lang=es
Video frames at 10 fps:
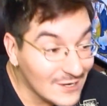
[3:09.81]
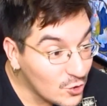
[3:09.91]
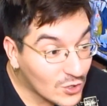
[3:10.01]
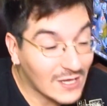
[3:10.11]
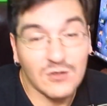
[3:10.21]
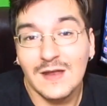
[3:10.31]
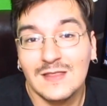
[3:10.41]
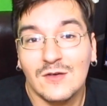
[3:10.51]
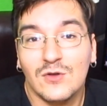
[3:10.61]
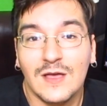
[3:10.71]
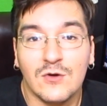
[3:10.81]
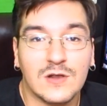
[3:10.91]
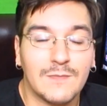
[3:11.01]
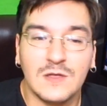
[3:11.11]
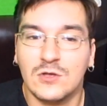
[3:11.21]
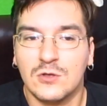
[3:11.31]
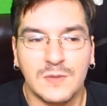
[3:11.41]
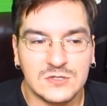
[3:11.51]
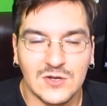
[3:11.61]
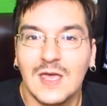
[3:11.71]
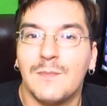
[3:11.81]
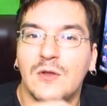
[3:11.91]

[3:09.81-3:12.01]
no quiero dar teorías con respecto a estos personajes,